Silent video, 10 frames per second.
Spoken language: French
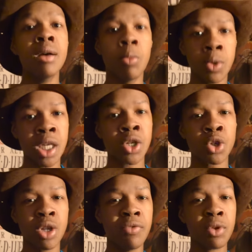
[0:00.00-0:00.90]
bon sachant
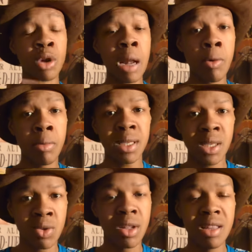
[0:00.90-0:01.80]
que je n'ai vu que la première
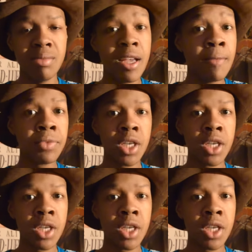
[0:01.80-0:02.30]
saison animée,